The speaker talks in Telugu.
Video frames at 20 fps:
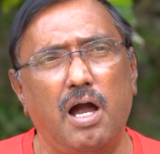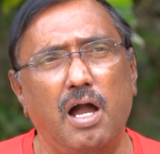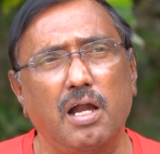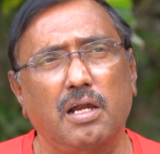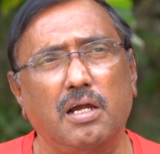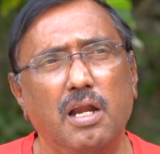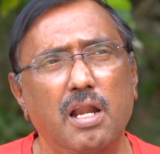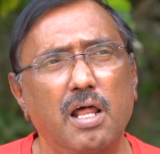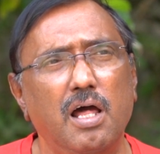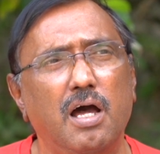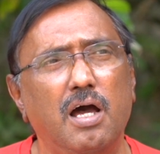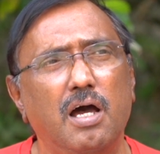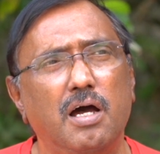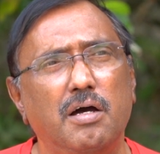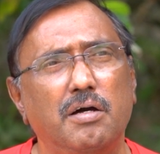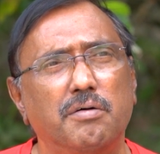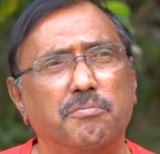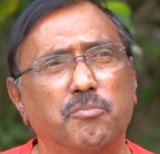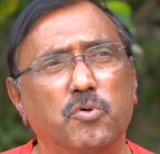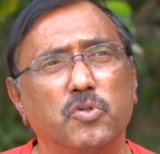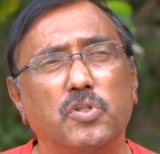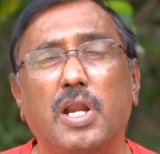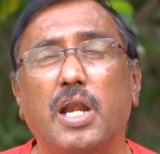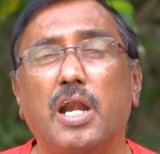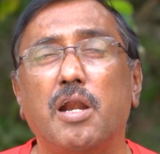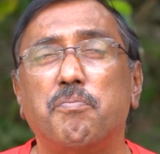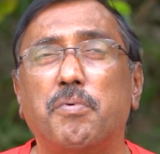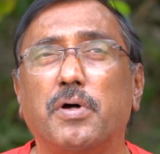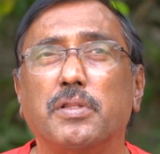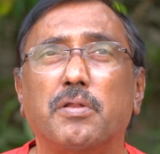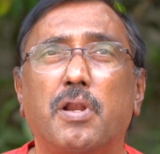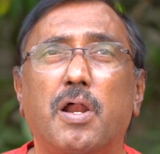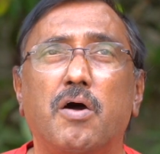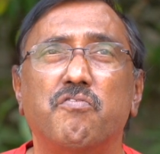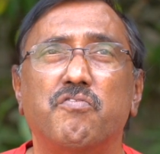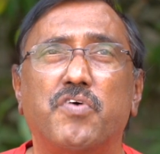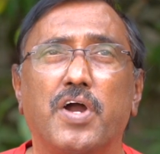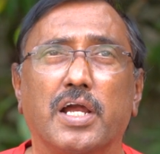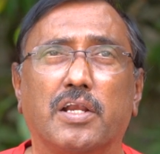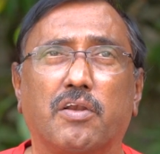అక్కడ ముద్రగడ
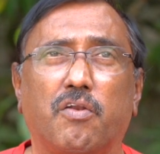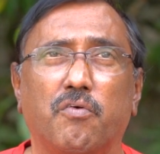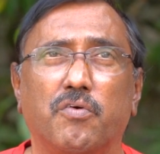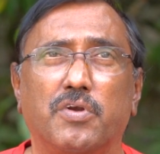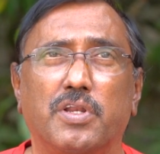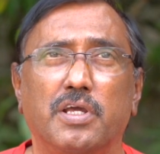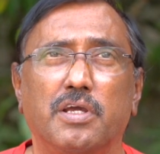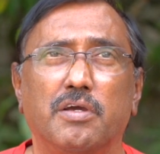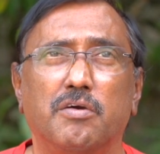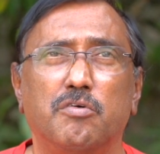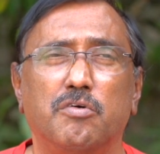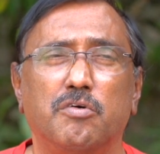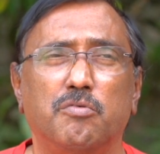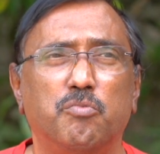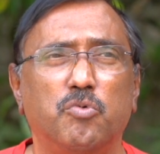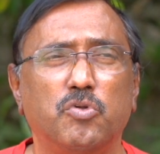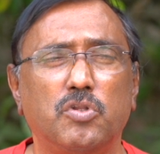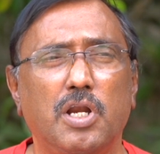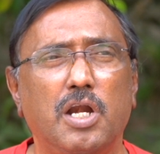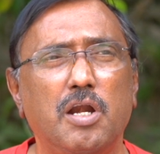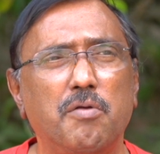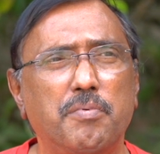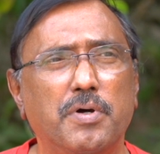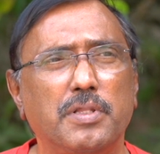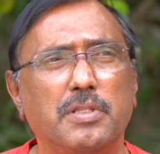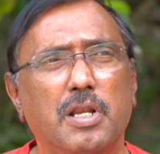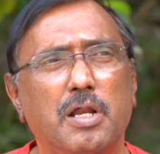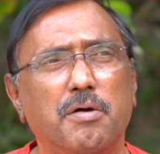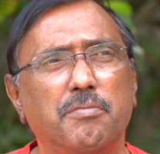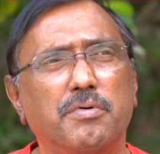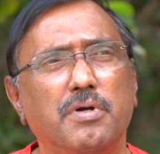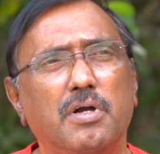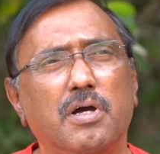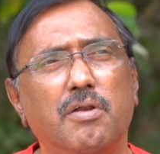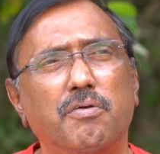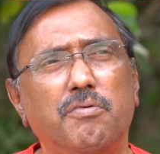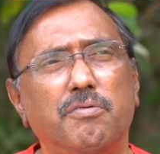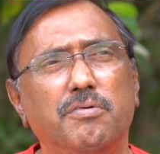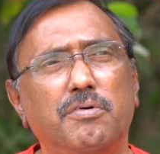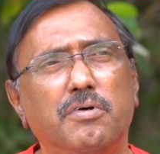పద్మనాభం ఫ్యాక్టరీ ఒకటి ముద్రగడ పద్మనాభం
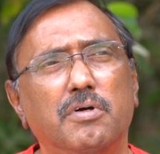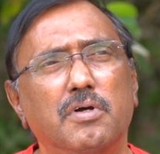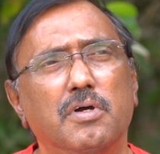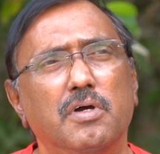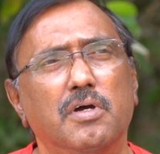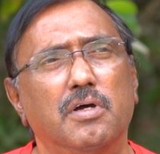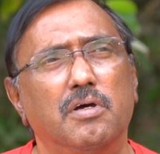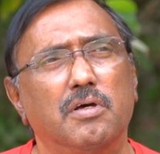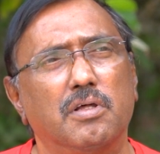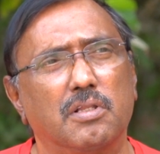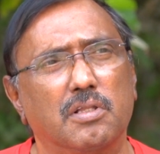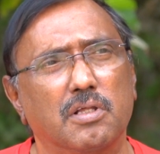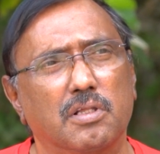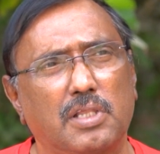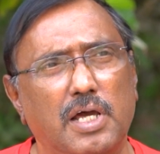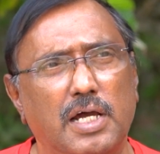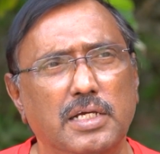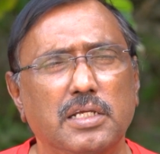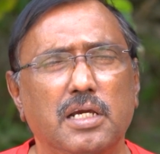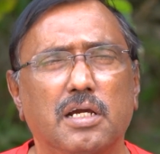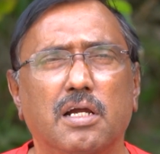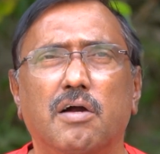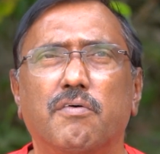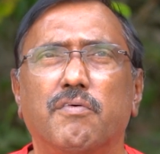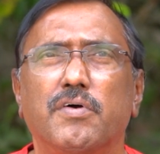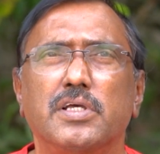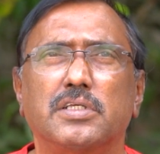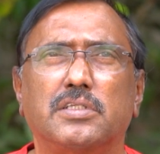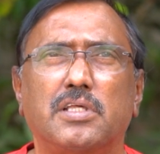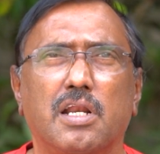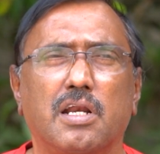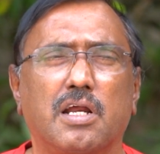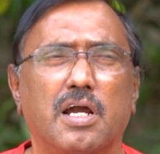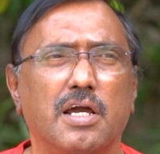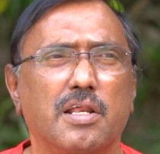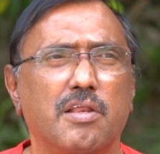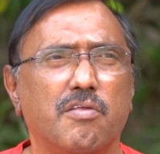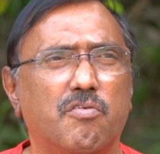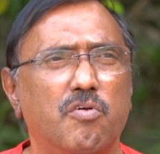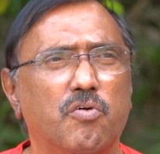గారు తాజాగా వైఎస్ఆర్
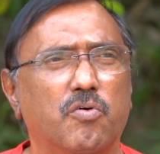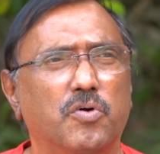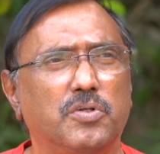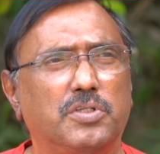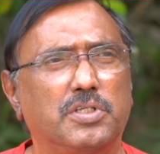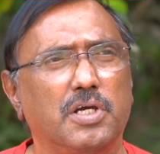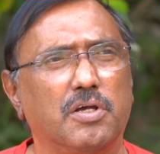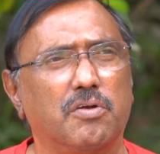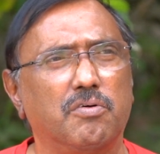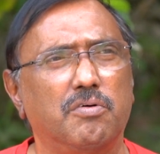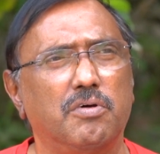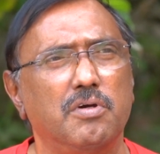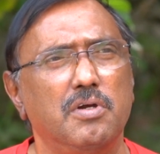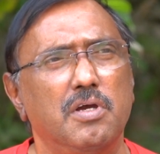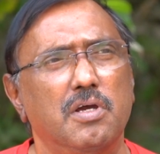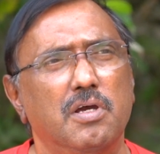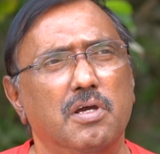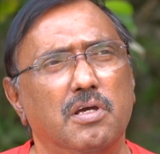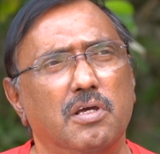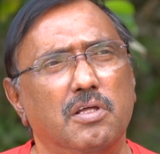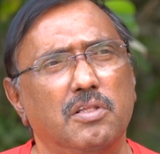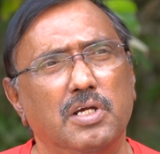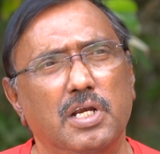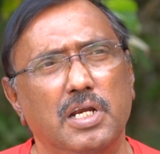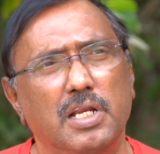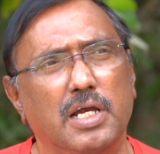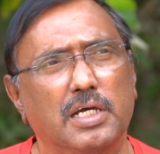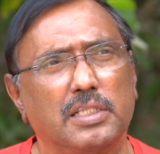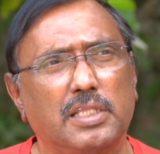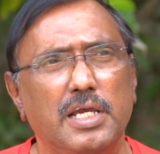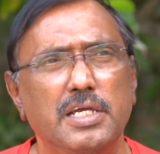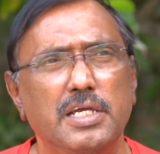కాంగ్రెస్లోకి వచ్చారు ఎందుకంటే గత